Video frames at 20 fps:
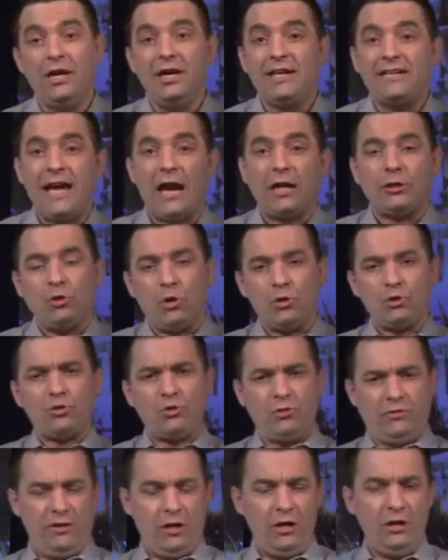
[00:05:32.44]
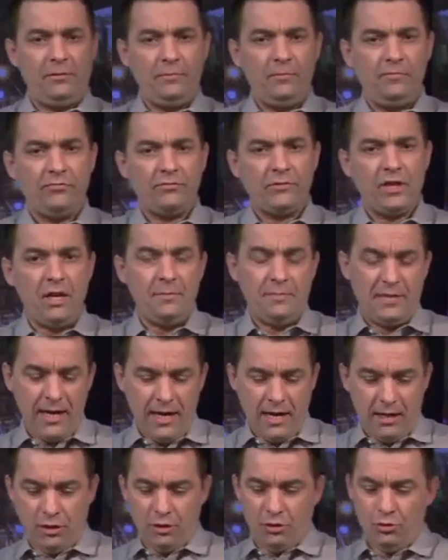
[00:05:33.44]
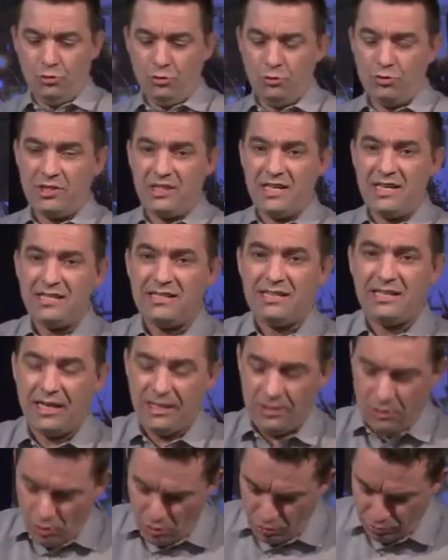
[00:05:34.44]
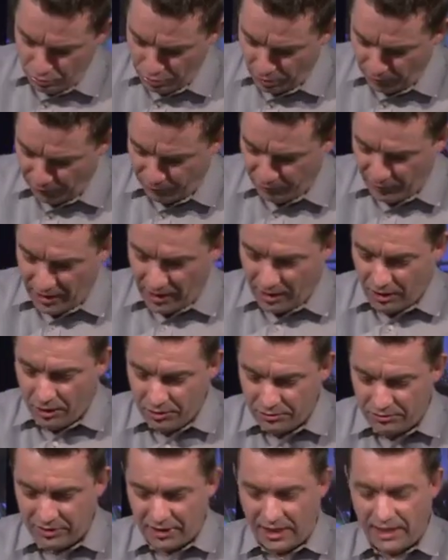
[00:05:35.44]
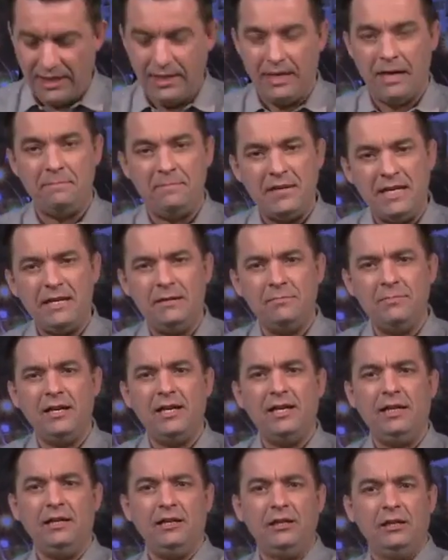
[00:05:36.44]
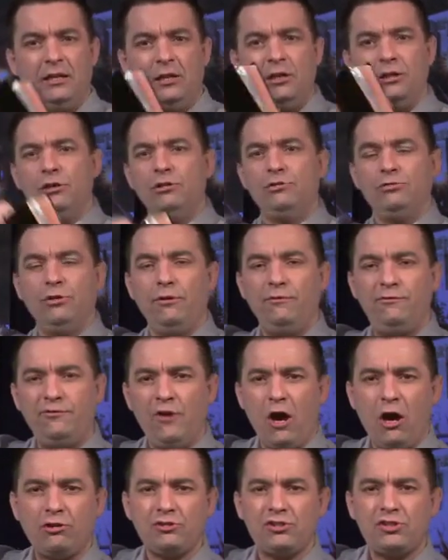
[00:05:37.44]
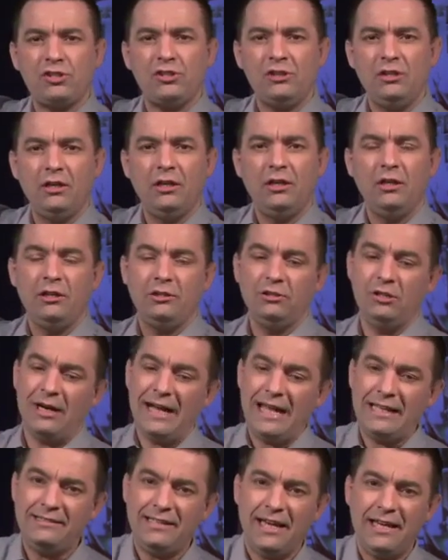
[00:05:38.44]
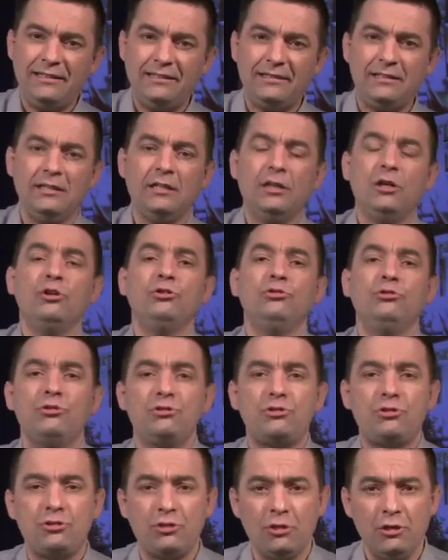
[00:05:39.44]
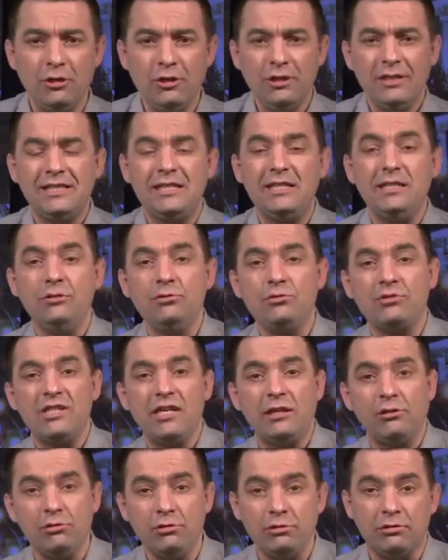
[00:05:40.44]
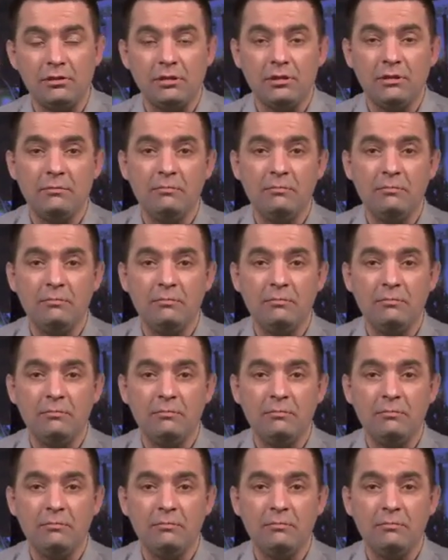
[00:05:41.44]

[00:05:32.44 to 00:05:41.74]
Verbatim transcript: Car trop souvent, eh bien, nous essayons de faire rentrer la Bible de force dans la tête de ceux qui nous écoutent.